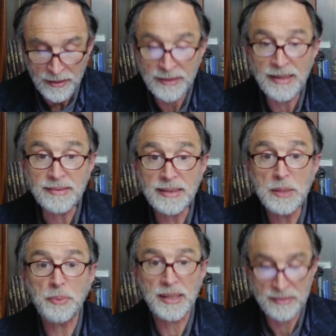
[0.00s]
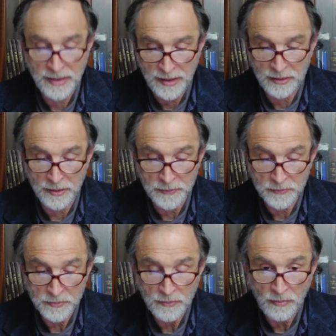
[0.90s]
Qu'est-ce qui précède
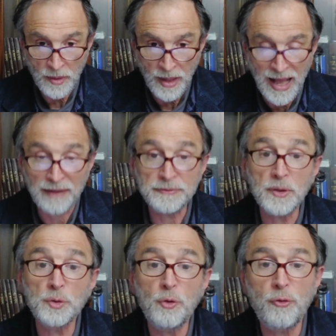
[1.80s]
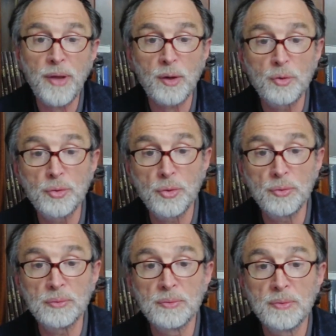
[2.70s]
Avant de faire le
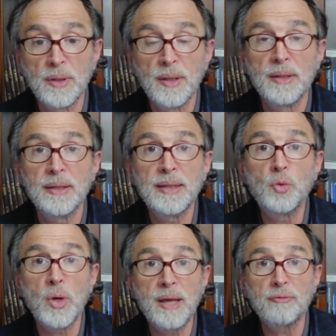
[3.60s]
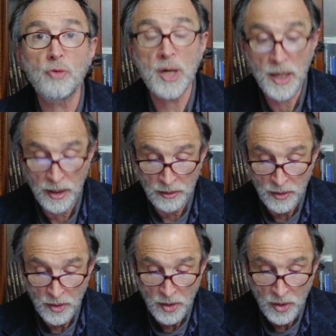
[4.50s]
don, il doit y avoir
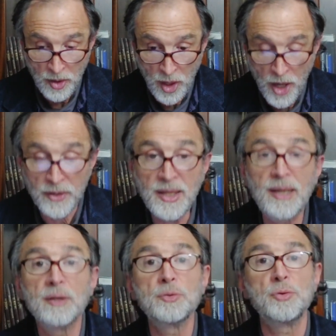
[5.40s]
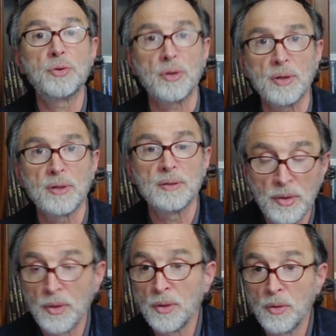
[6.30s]
un élan du cœur.
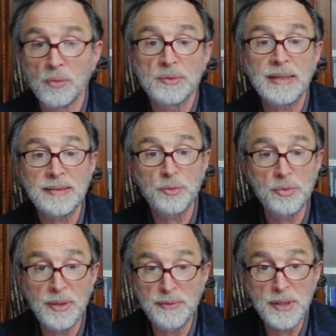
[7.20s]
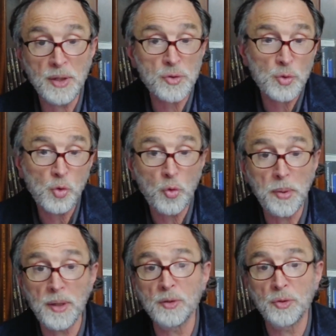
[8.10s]
Ça, c'est une évidence. On
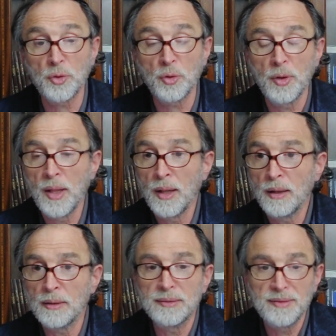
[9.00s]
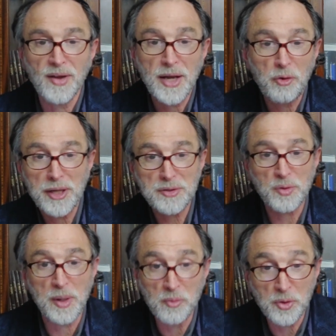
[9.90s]
comprend que dans la
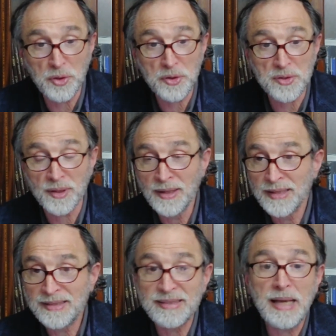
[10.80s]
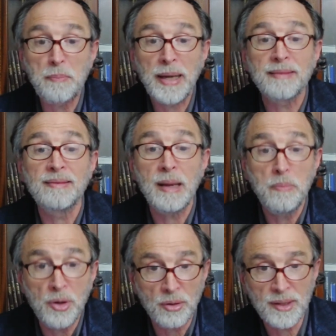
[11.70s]
relation amoureuse, s'il n'y a pas
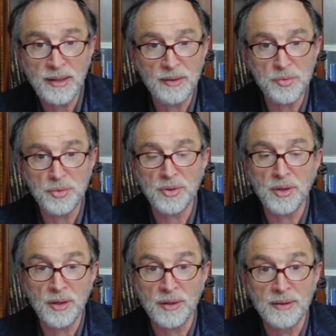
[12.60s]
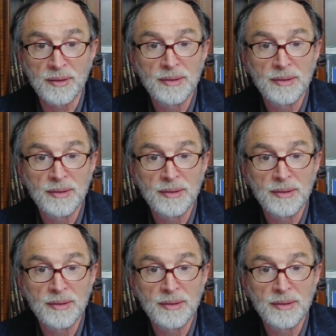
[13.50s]
d'abord l'élan du cœur,